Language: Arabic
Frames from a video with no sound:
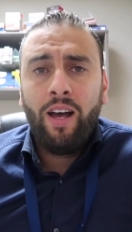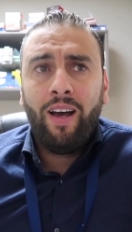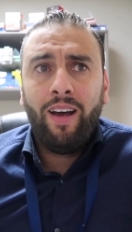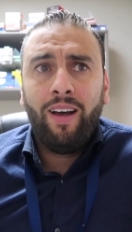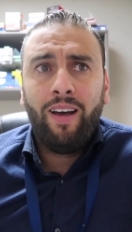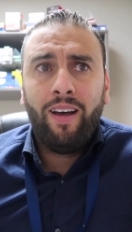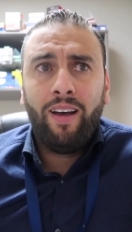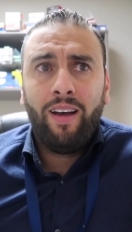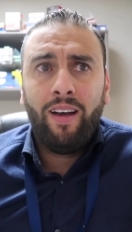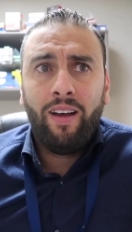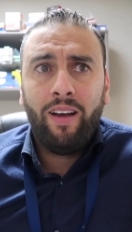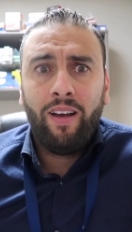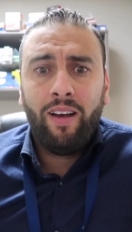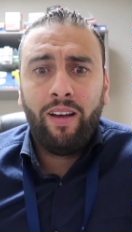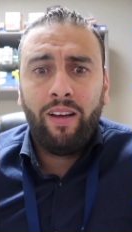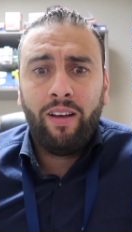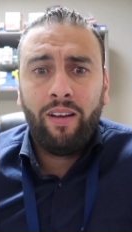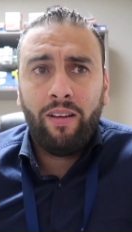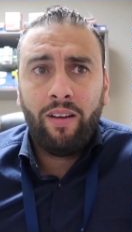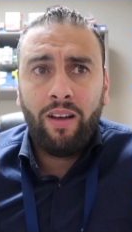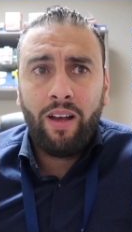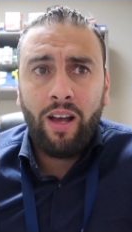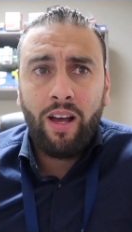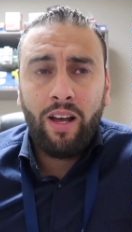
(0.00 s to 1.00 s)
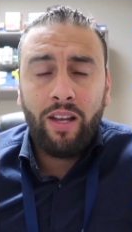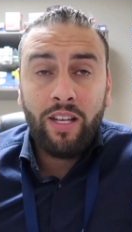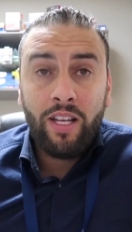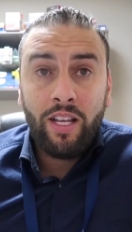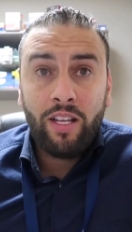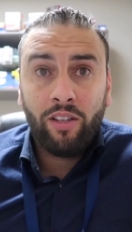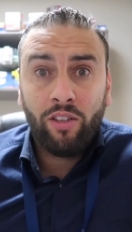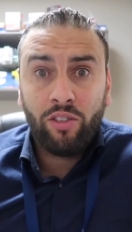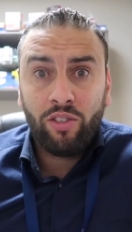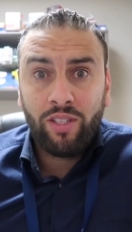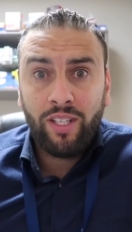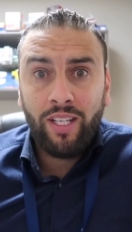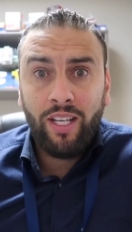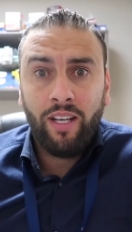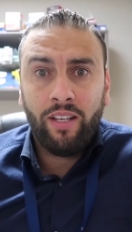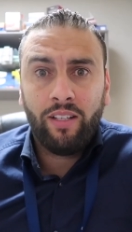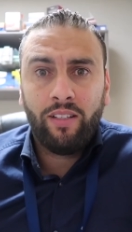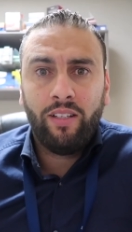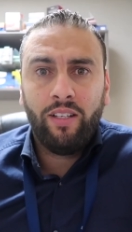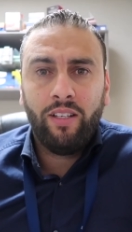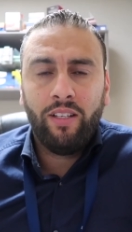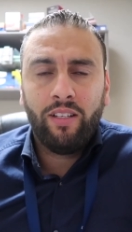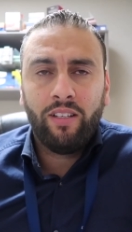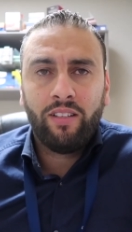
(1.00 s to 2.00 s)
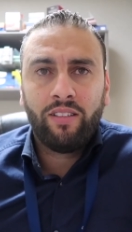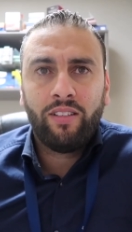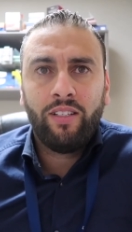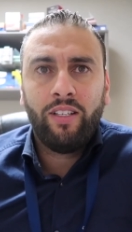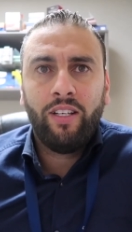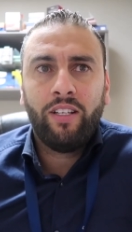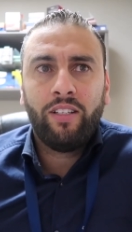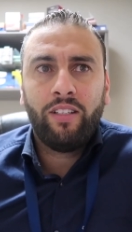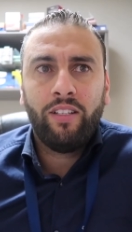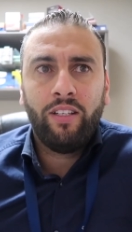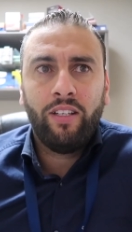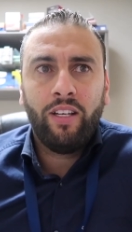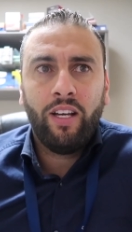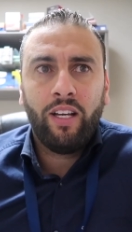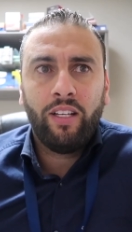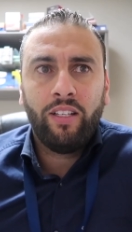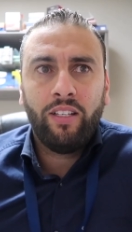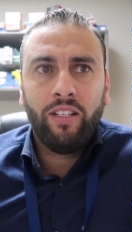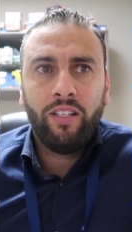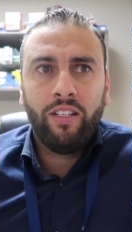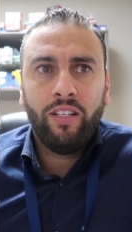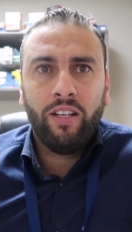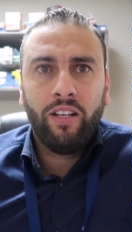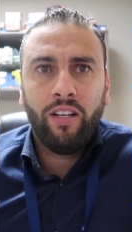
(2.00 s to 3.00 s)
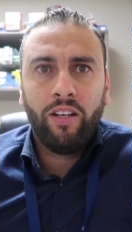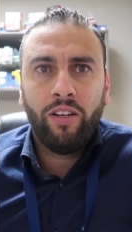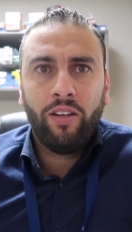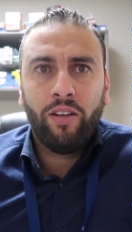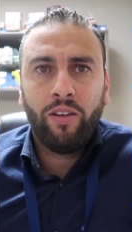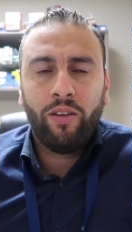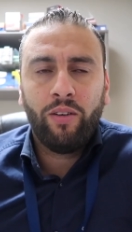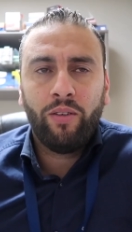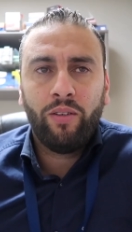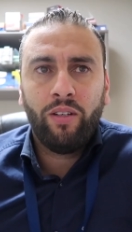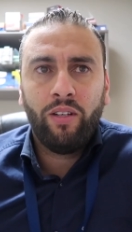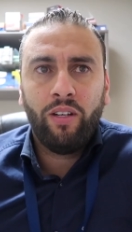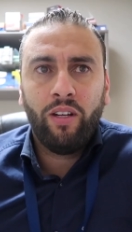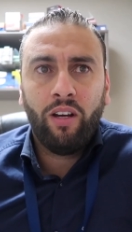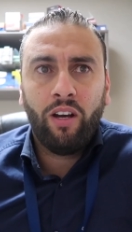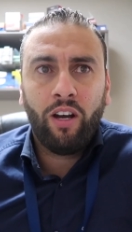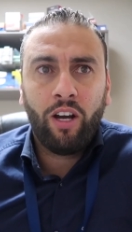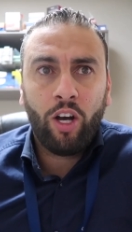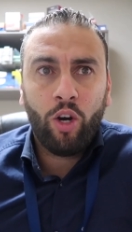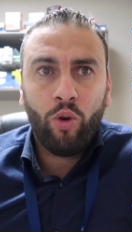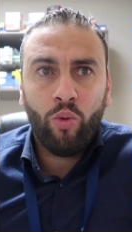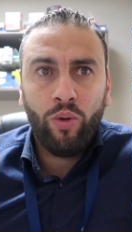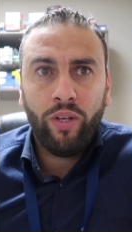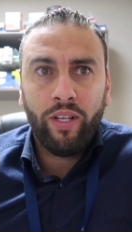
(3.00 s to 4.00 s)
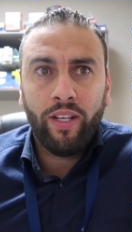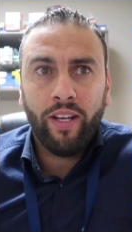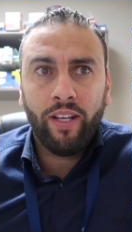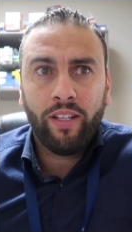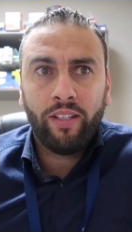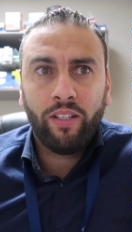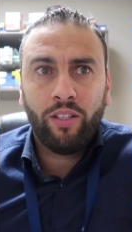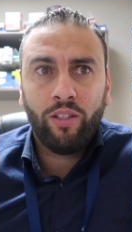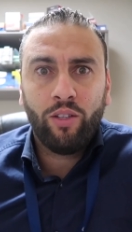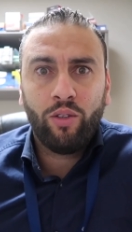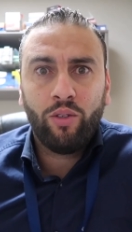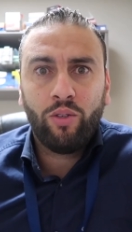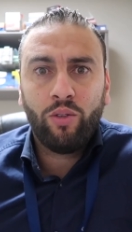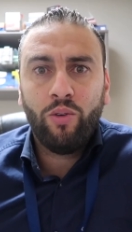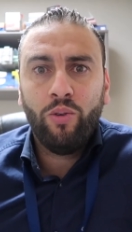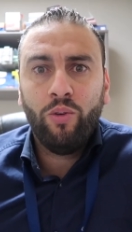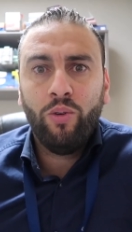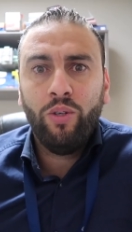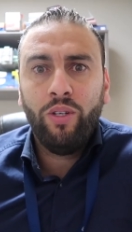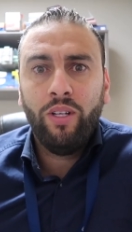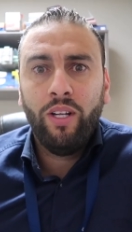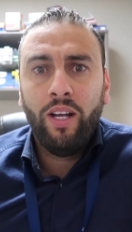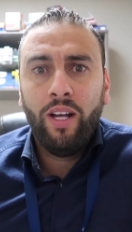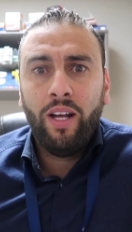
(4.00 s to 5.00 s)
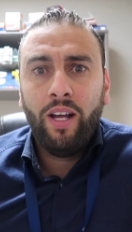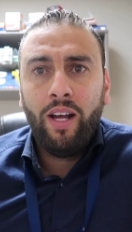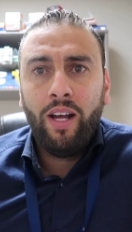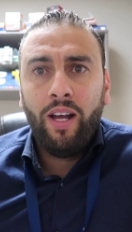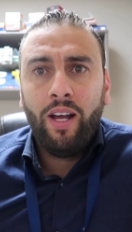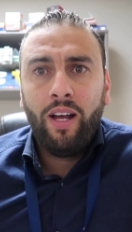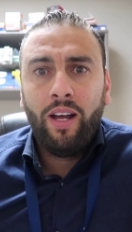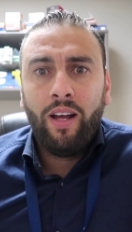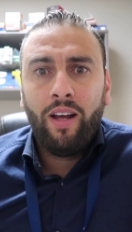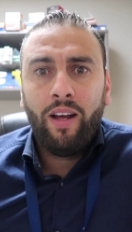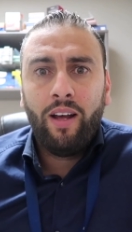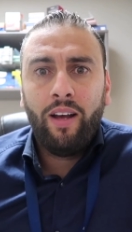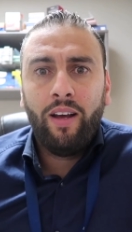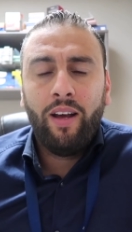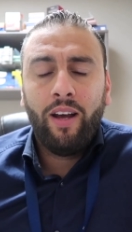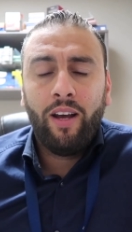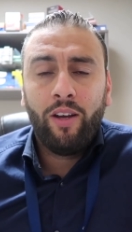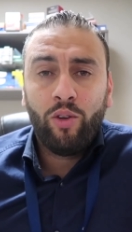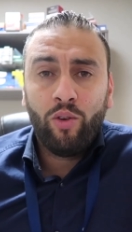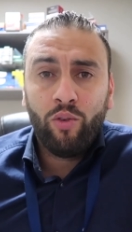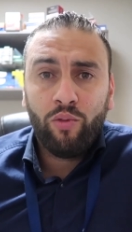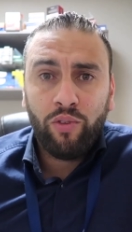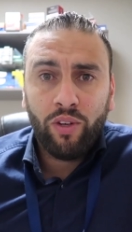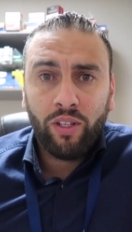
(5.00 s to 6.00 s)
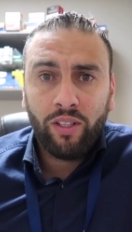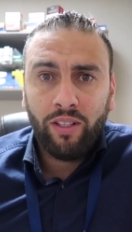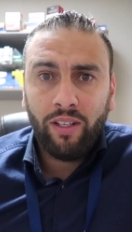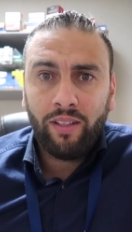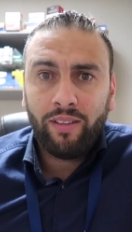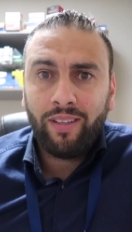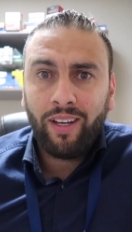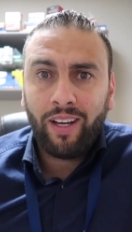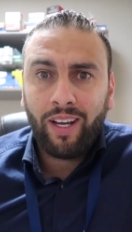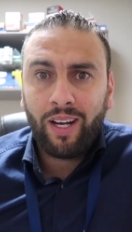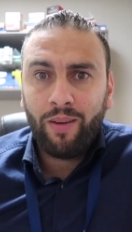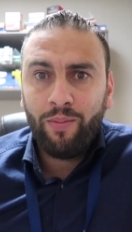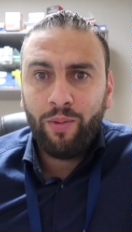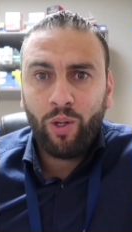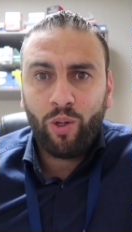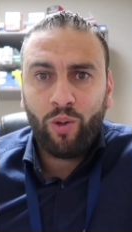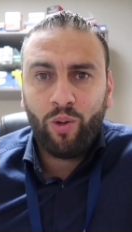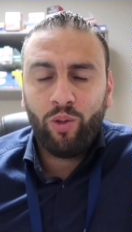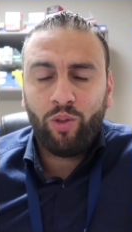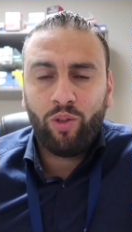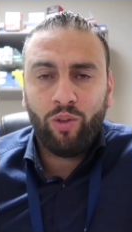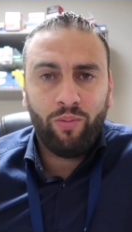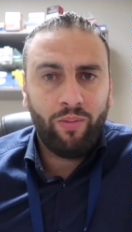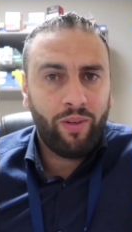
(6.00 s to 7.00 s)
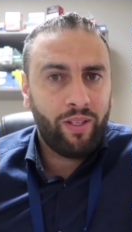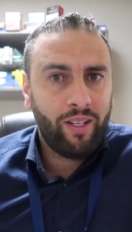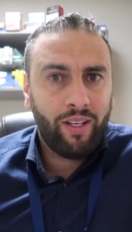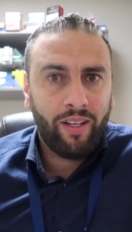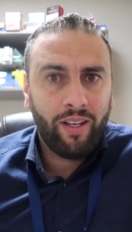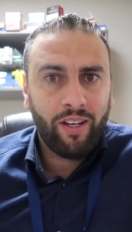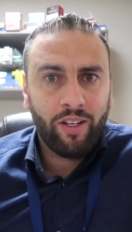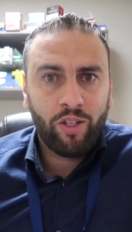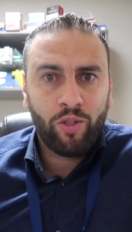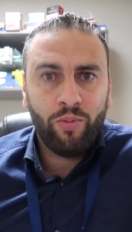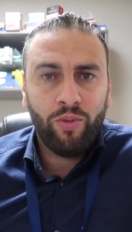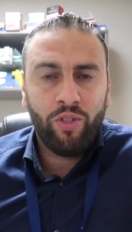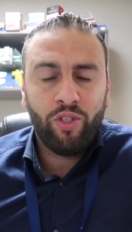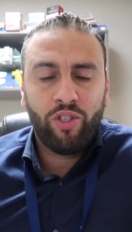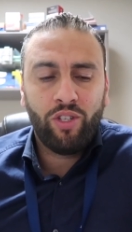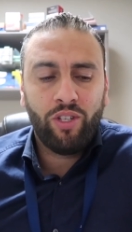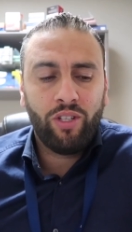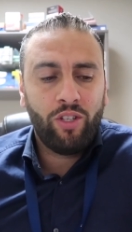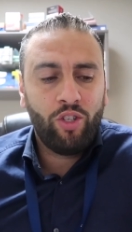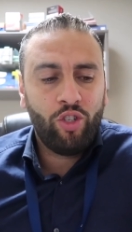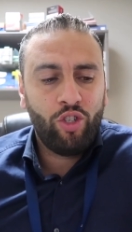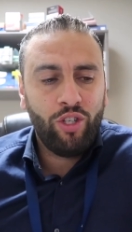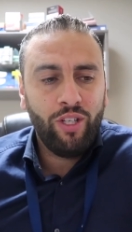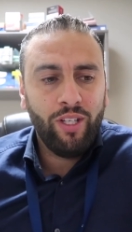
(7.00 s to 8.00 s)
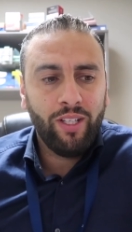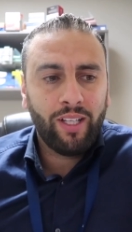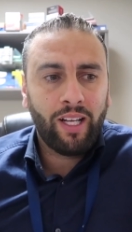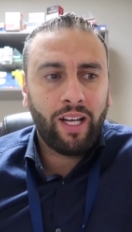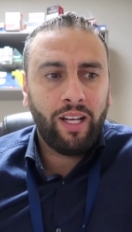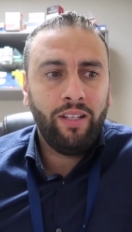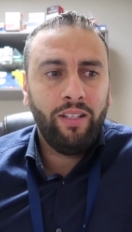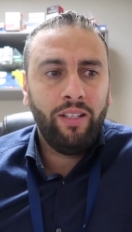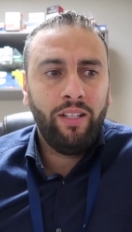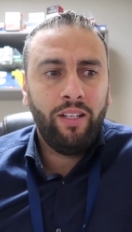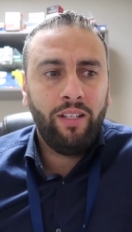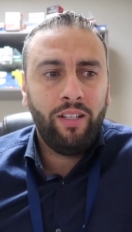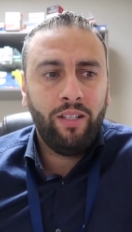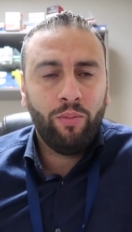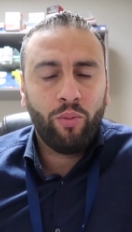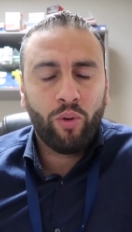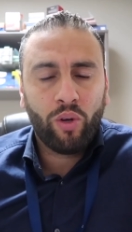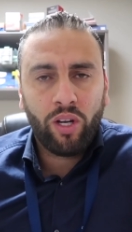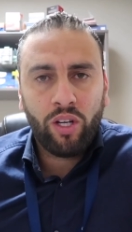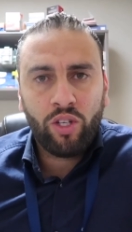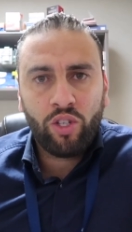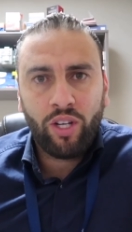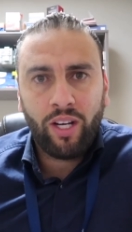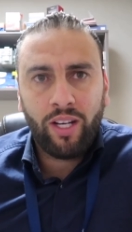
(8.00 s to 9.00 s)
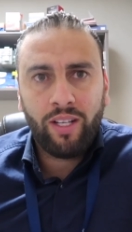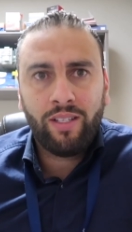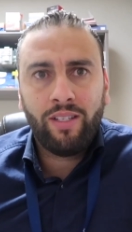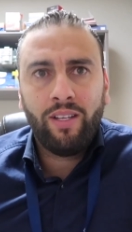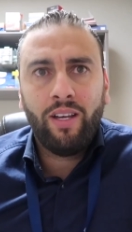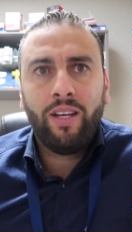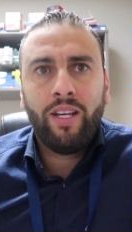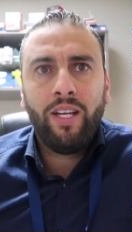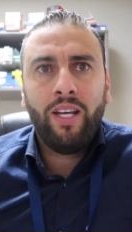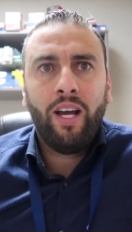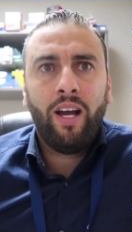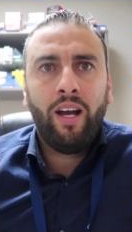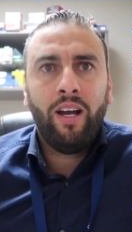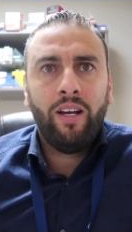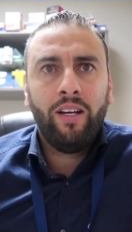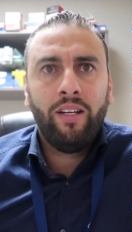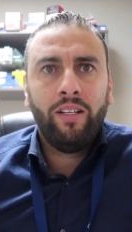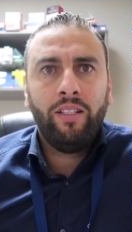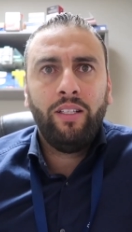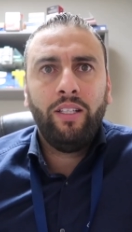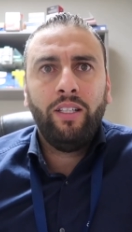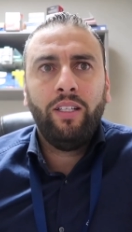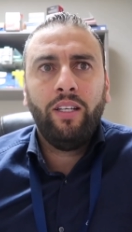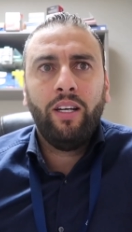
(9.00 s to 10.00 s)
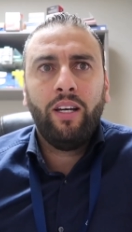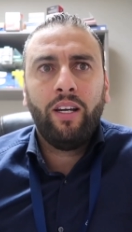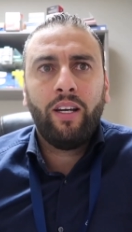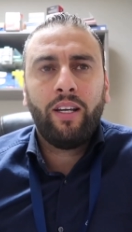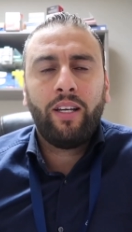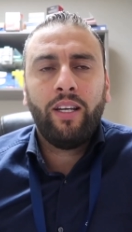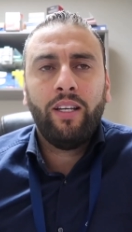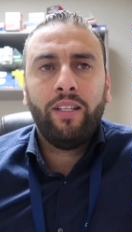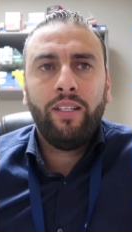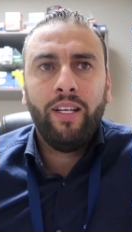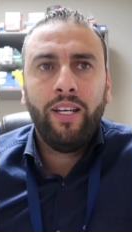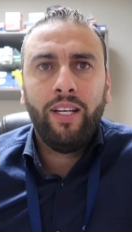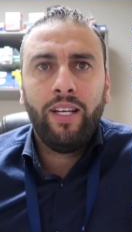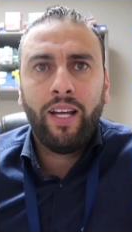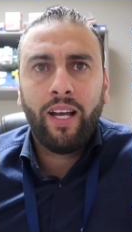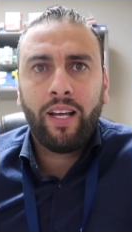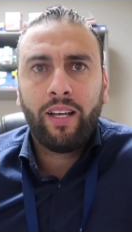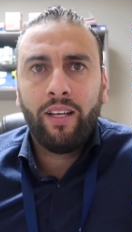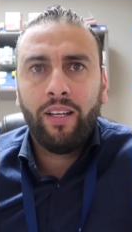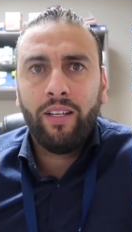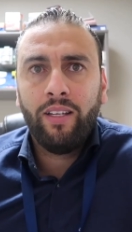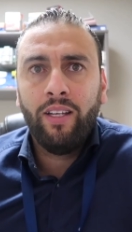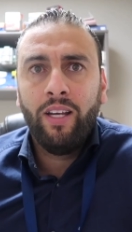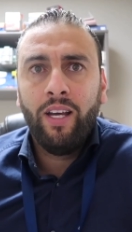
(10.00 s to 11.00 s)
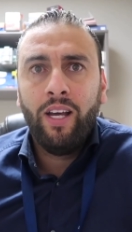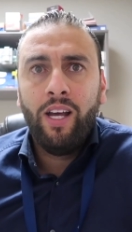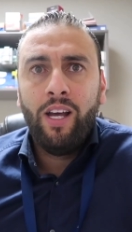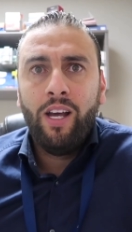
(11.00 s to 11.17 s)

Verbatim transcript: أنا آه، يعني نصيحتي نصيحتي يعني الأخوية تقدر تقول يفضل تقرا من الكتب ما تقراش من الشيت الشيت خليه لمراجعة سريعة لكذا لكن